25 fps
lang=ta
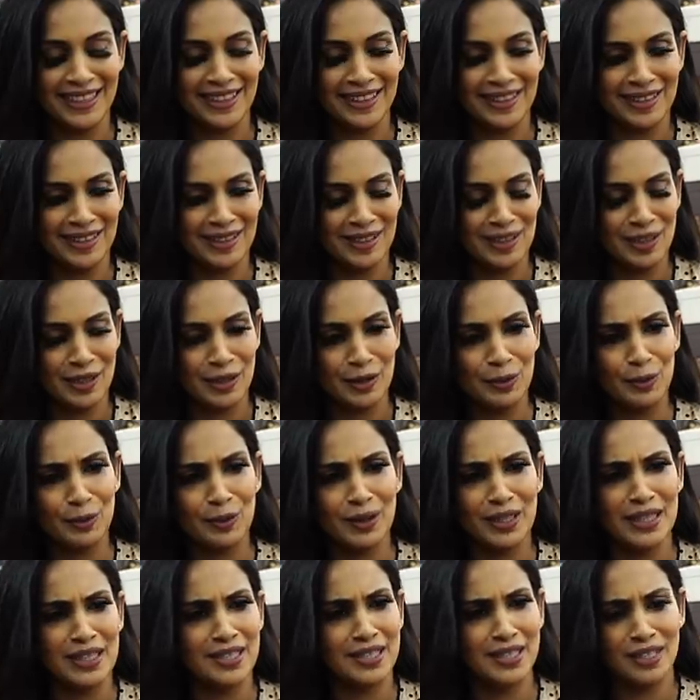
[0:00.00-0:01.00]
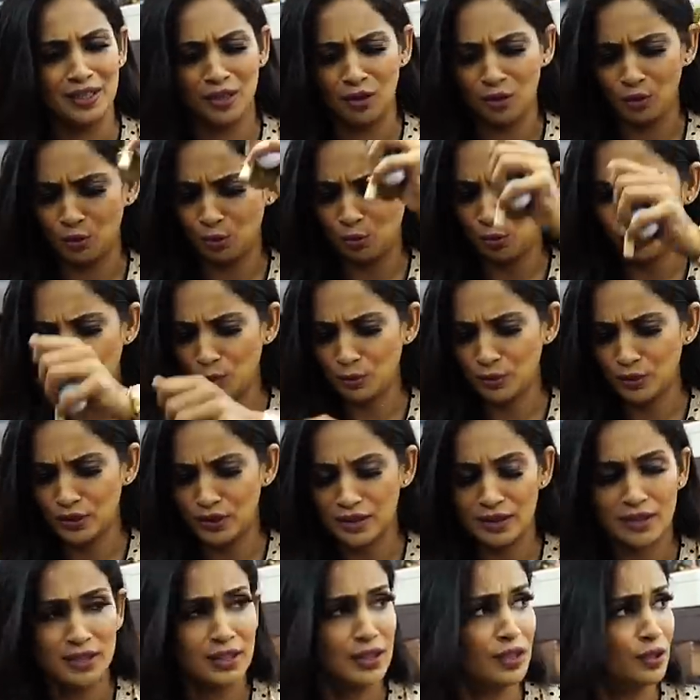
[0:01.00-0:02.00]
இந்த க்யூட் கீ கீ எனக்கு ரொம்ப
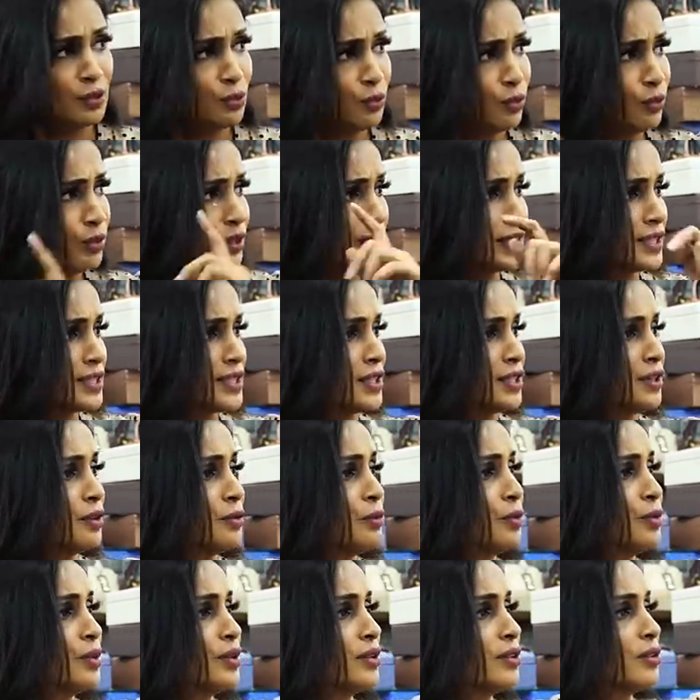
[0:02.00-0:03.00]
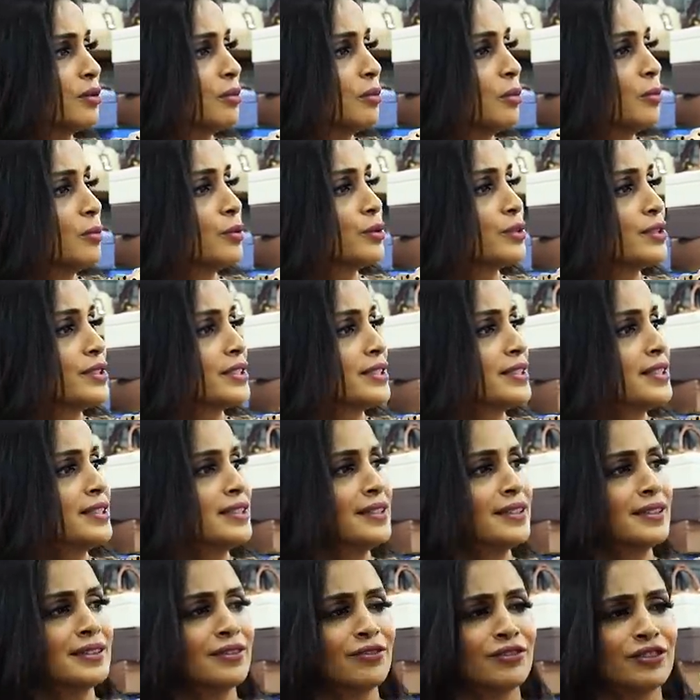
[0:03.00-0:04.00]
பிடிச்சிருக்கு இன்னொரு கீ எனக்கு ரொம்ப
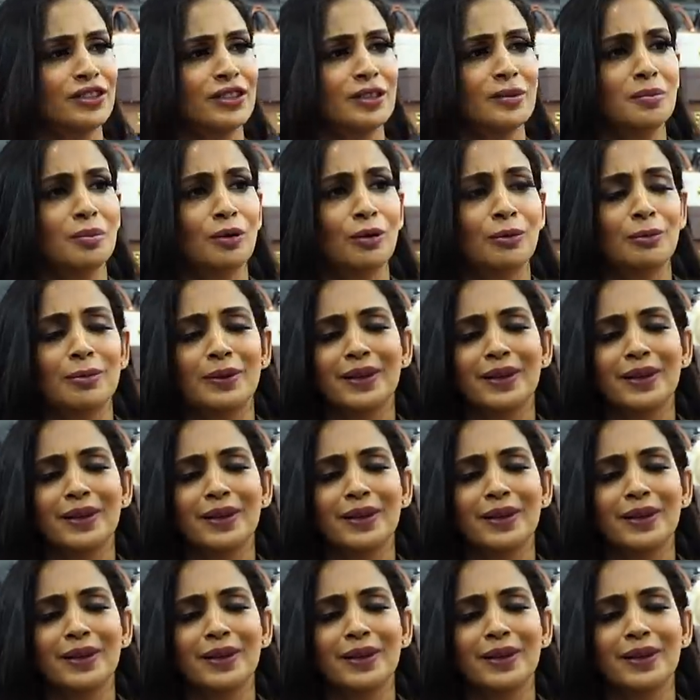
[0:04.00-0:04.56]
பிடிச்சிருக்கு இந்த ஃபர் பால்